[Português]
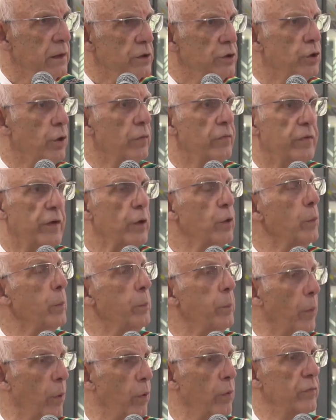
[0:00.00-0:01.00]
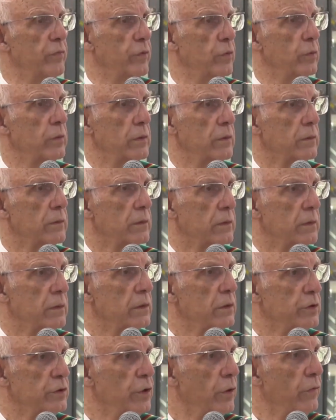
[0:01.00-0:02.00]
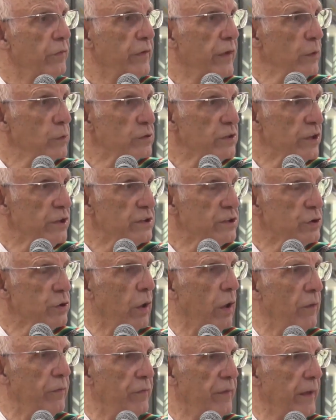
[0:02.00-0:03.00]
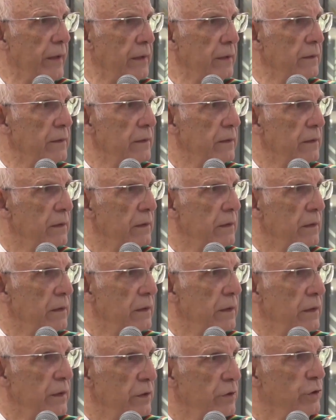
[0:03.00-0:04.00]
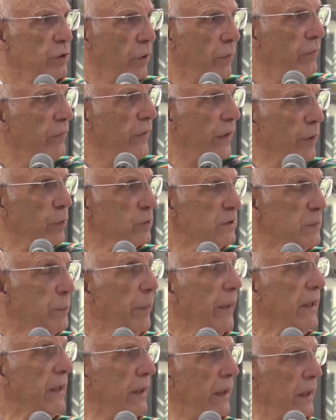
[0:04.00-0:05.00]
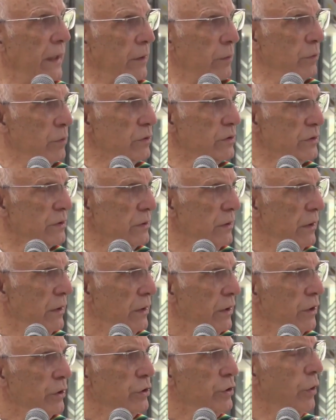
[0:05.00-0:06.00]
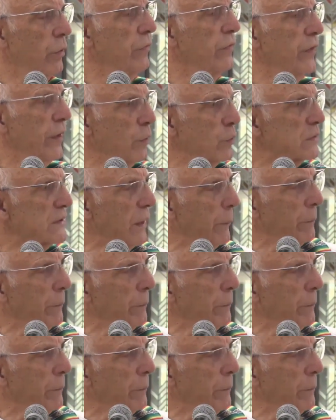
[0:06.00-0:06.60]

De ouvir o povo, de ouvir os que sofrem, de ouvir os pequenos, de ouvir os